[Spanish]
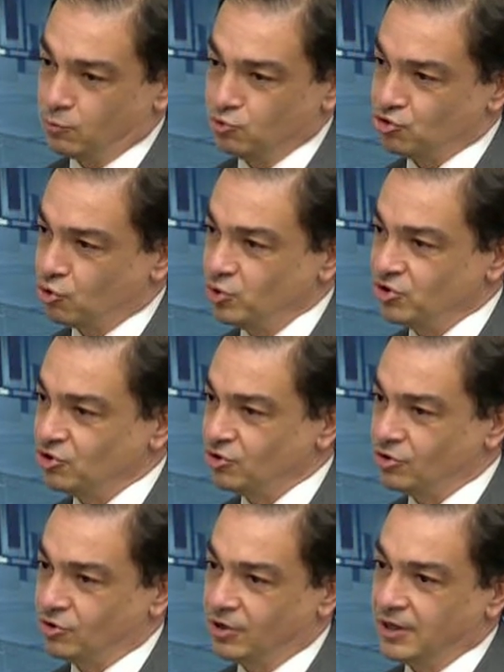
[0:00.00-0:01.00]
muchos
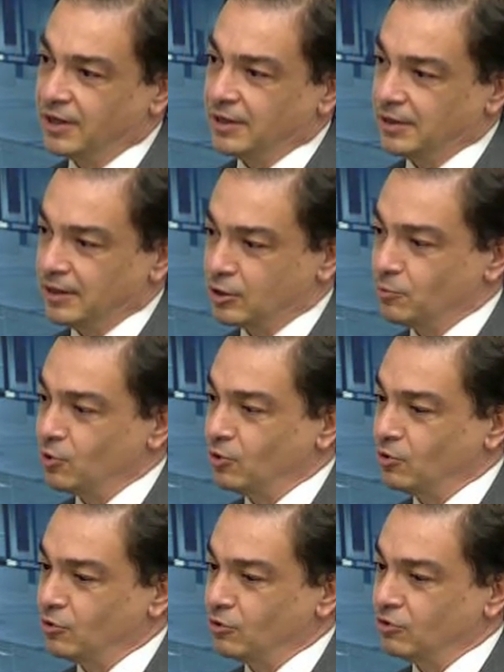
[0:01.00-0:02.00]
juicios eh,
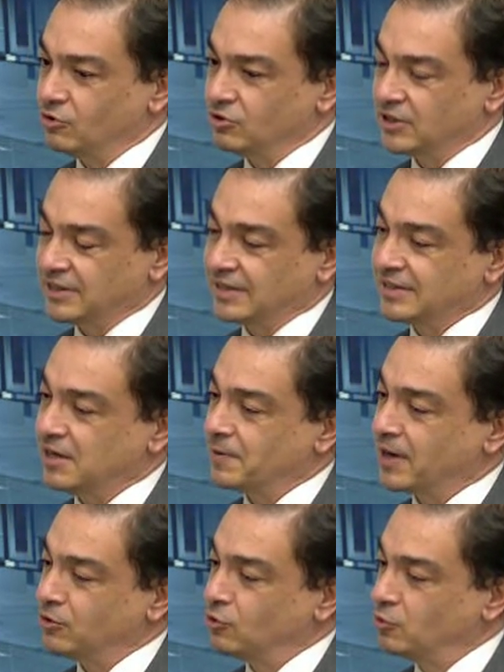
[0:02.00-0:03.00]
como se están
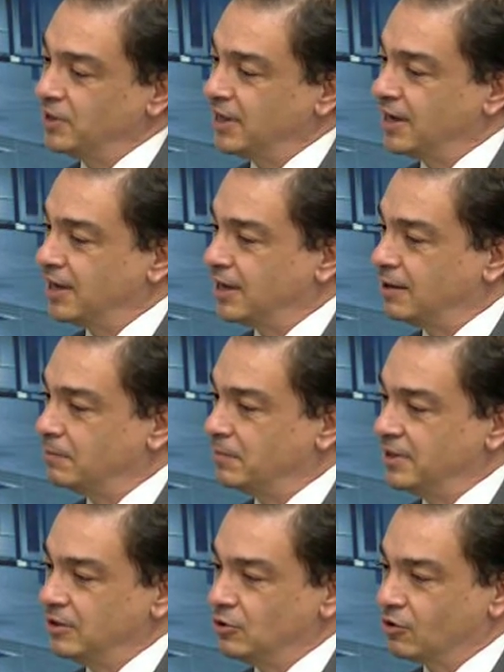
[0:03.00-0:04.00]
celebrando vía
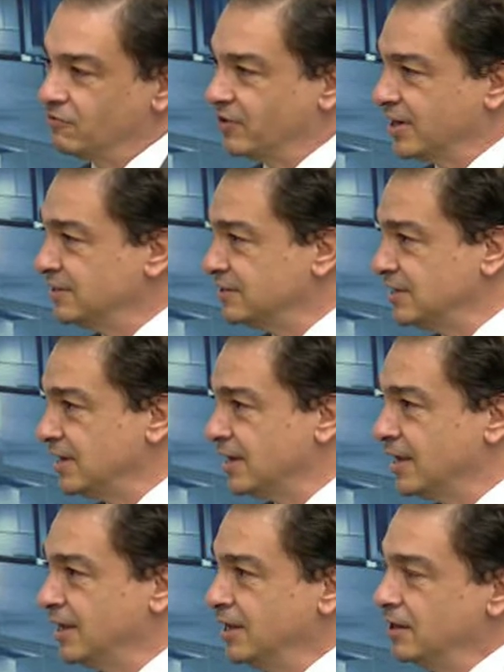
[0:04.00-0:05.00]
videoconferencias.